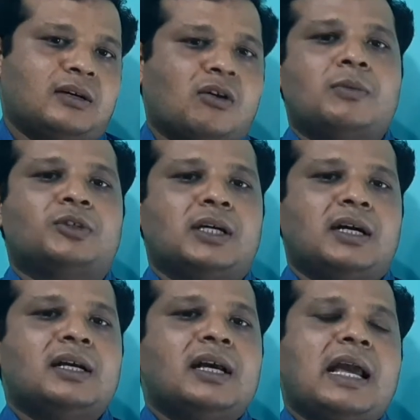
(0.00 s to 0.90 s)
ক্ষমতা
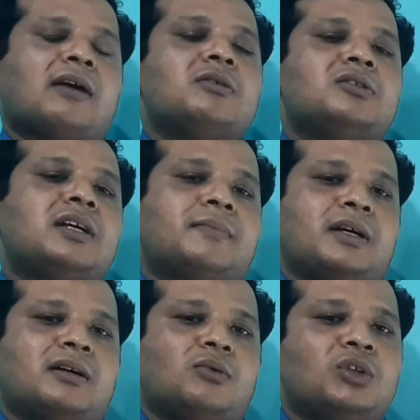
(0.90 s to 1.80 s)
এখন যদি
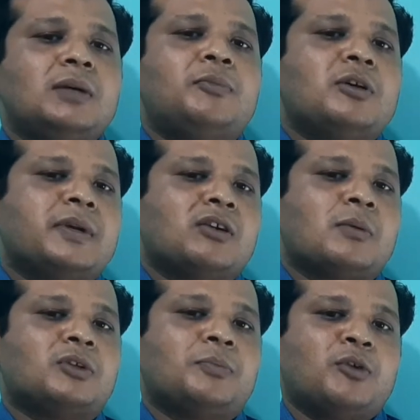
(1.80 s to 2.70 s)
আমরা অধিক পরিমাণে
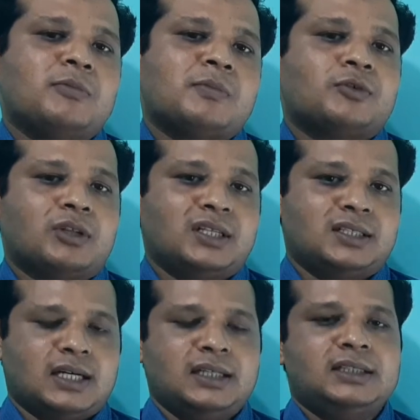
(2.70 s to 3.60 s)
ক্ষমতা পরিমাপ করতে
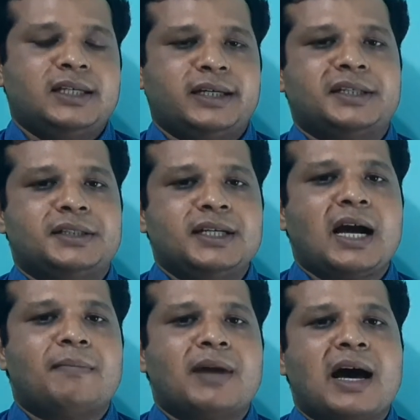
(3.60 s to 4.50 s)
যাই সেক্ষেত্রে
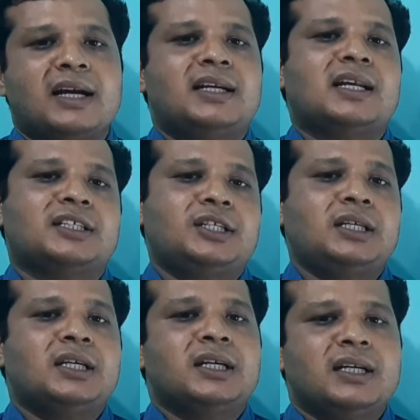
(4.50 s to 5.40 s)
আমরা আরেকটি রাশি
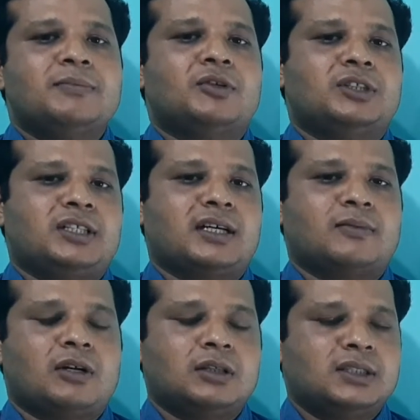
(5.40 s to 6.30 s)
নিব যেটাকে
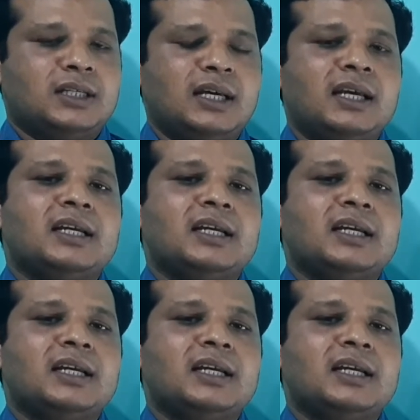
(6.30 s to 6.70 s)
বলা হচ্ছে